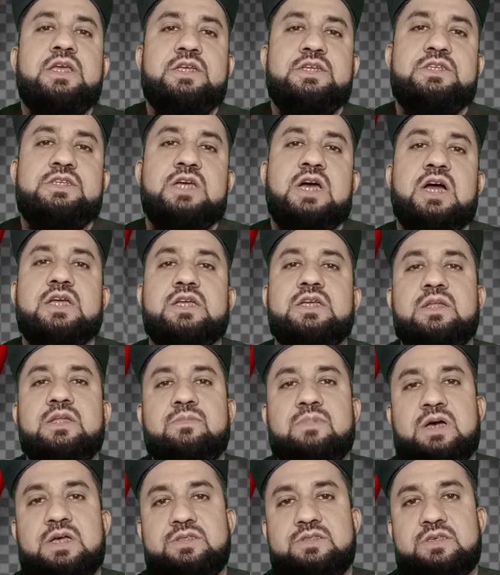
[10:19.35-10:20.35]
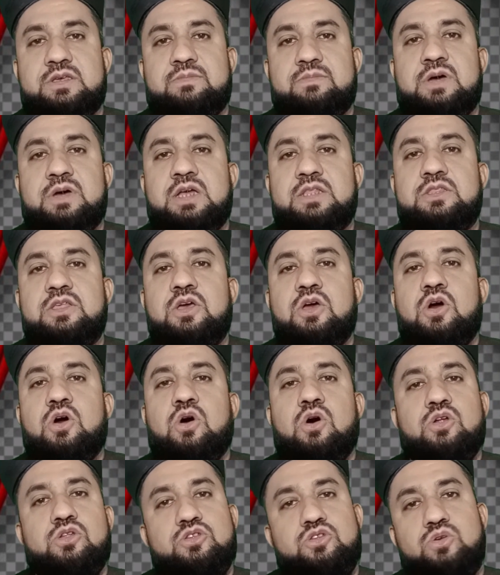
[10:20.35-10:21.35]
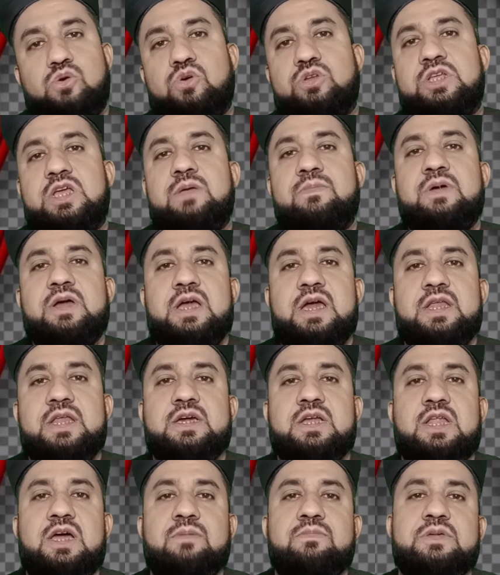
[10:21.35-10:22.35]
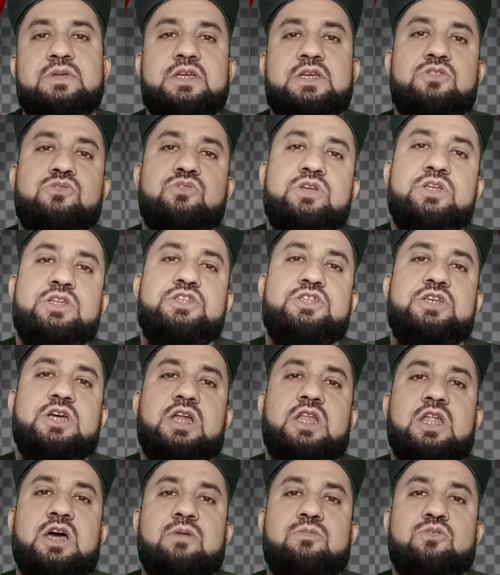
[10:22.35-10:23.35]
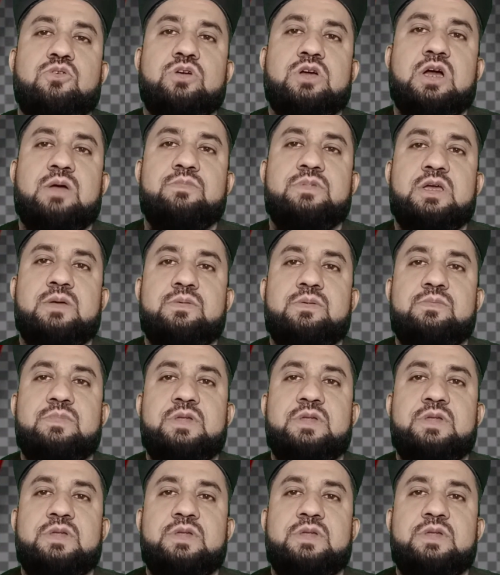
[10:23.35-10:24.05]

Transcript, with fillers: ईशा की नमाज के बाद और सो जाए बगैर कलाम किए तो इनशाला आपको कामयाबी